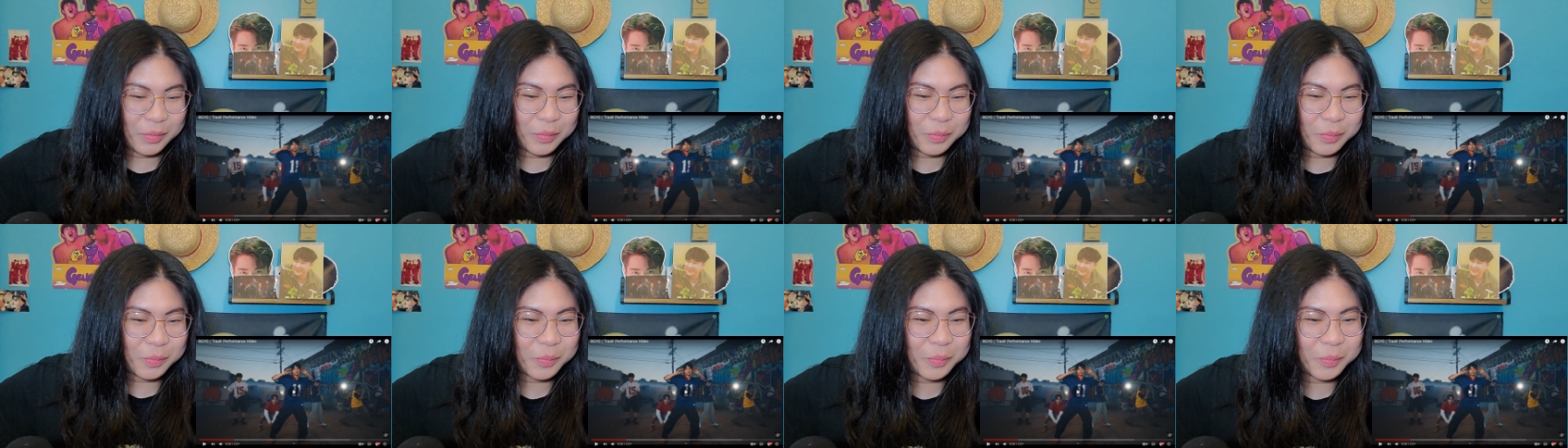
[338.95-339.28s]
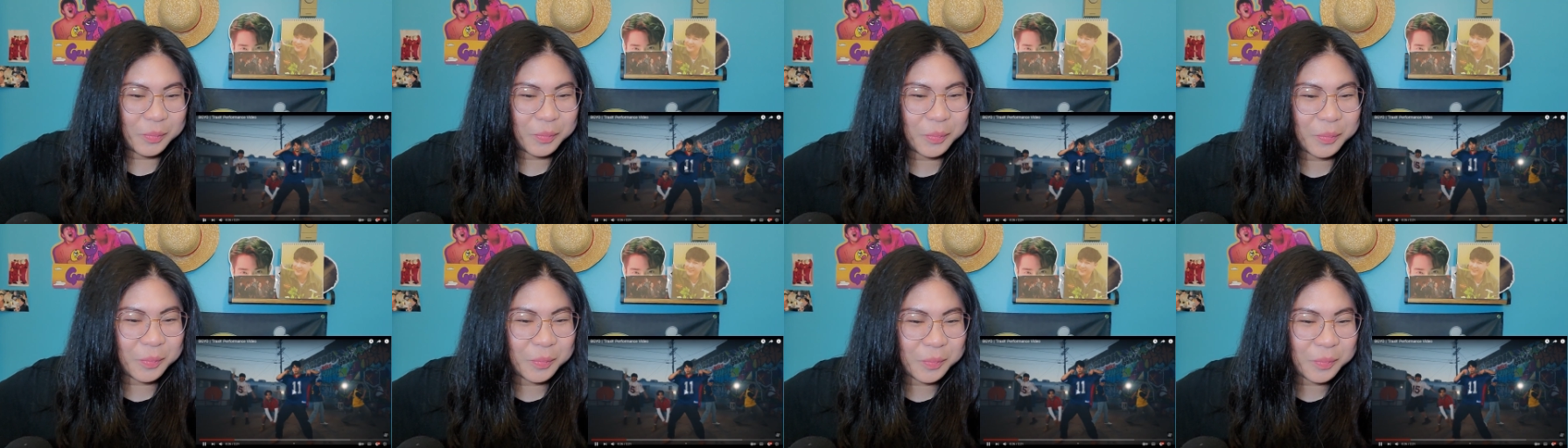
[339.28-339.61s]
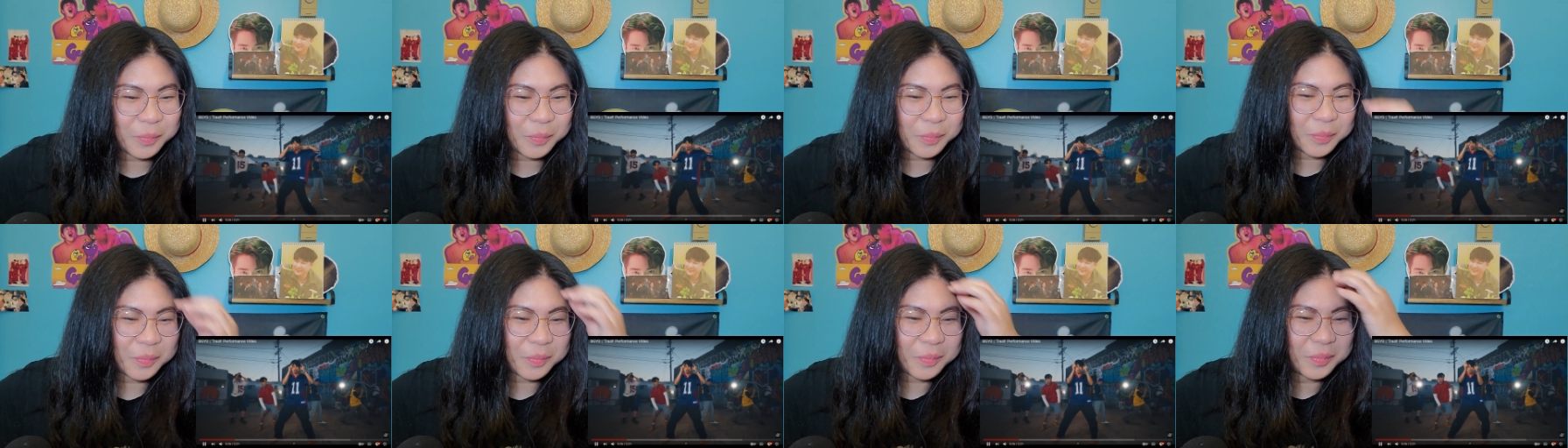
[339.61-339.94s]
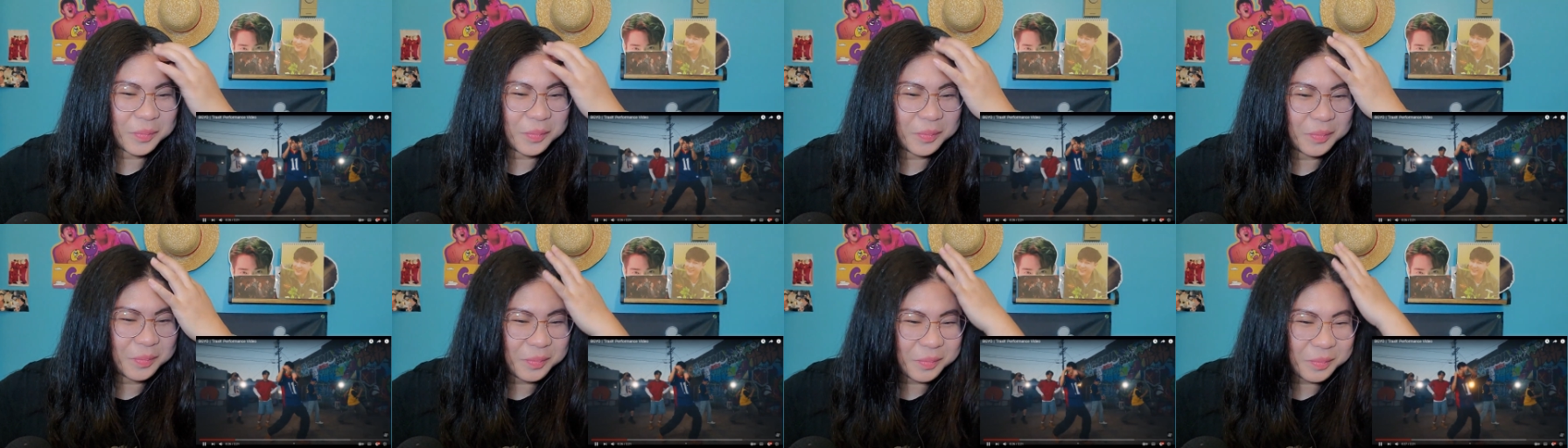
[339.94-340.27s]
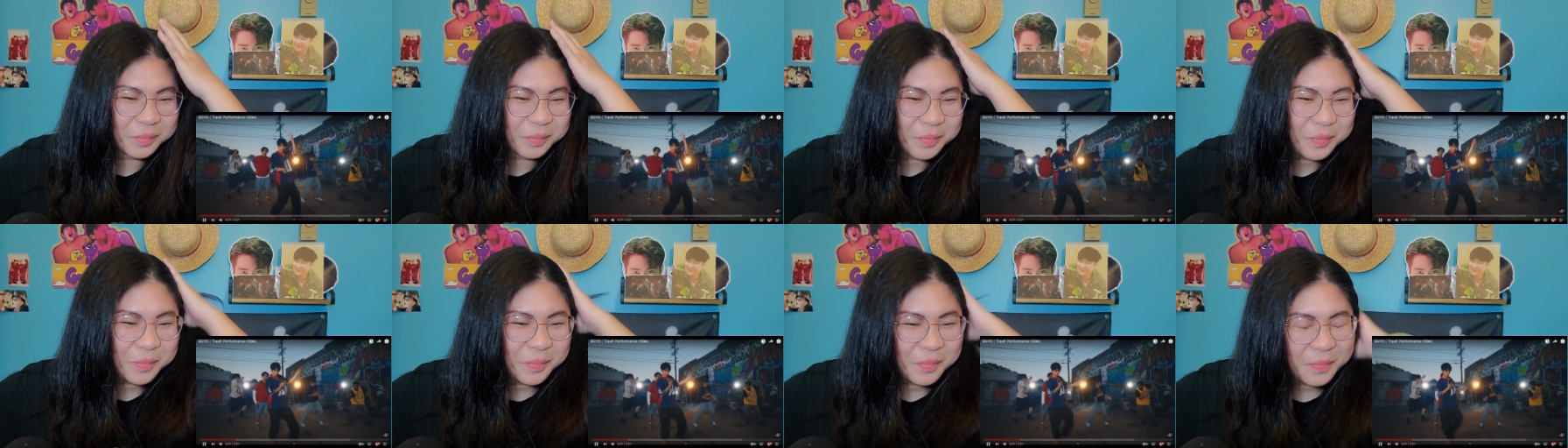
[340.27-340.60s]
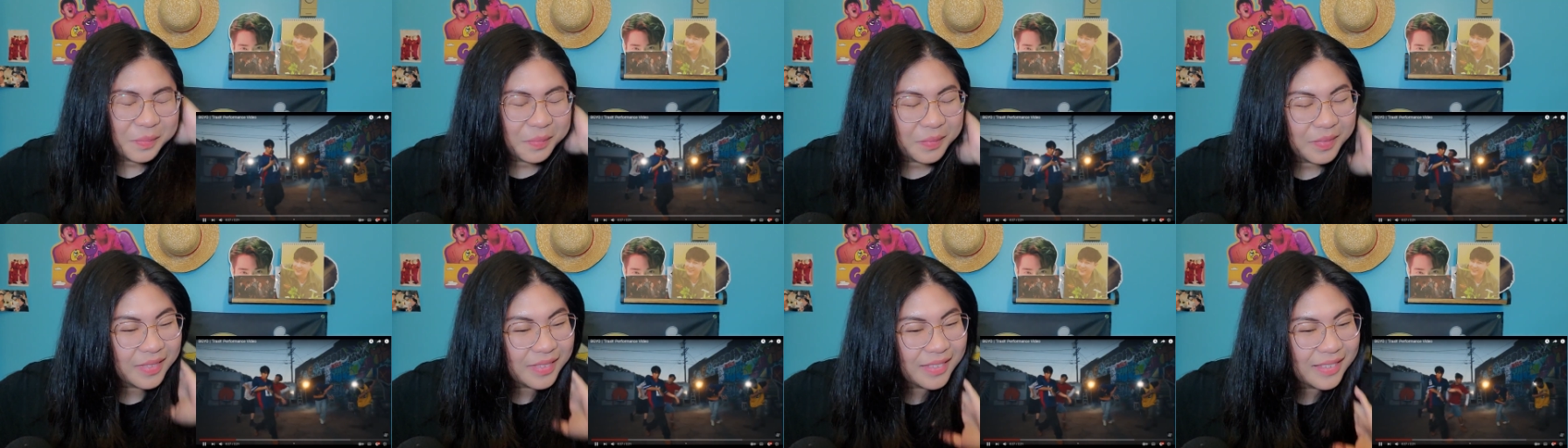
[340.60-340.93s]
You, I'm
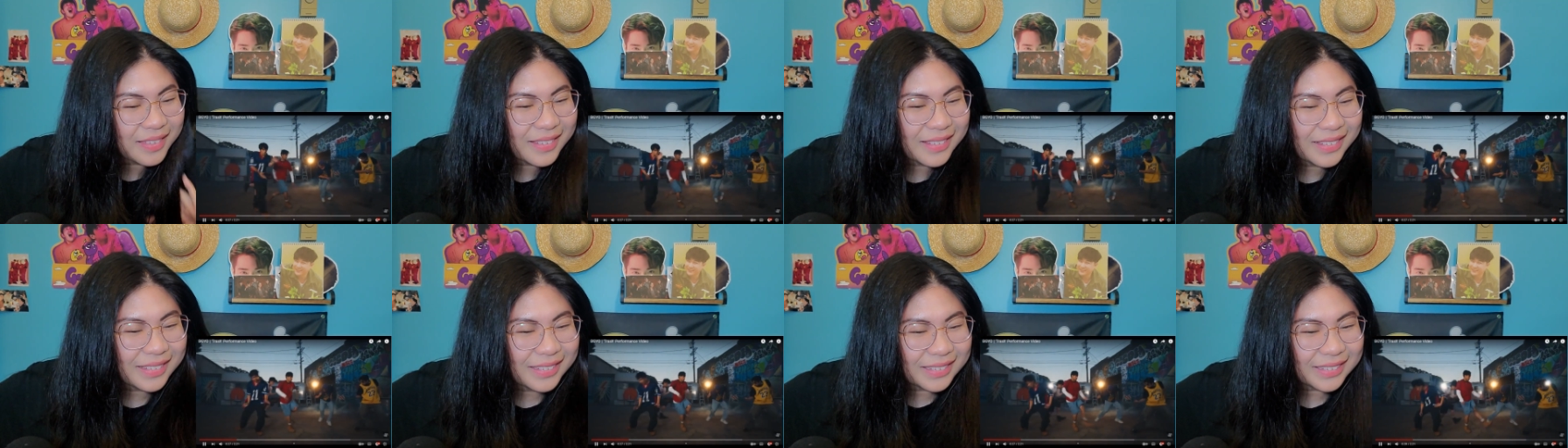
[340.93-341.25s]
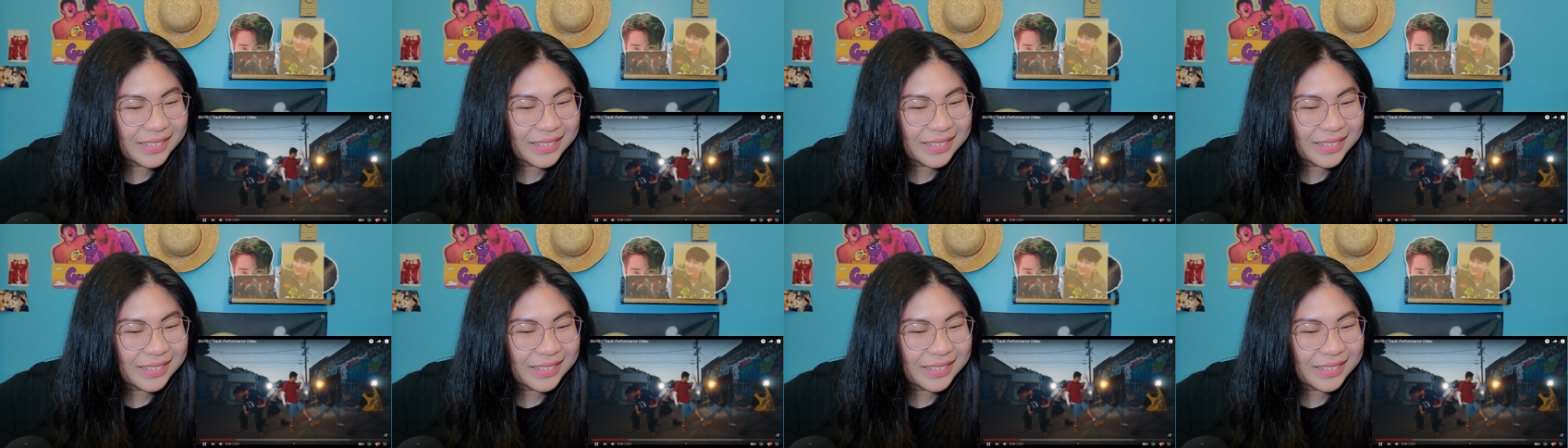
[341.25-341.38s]
ready for you.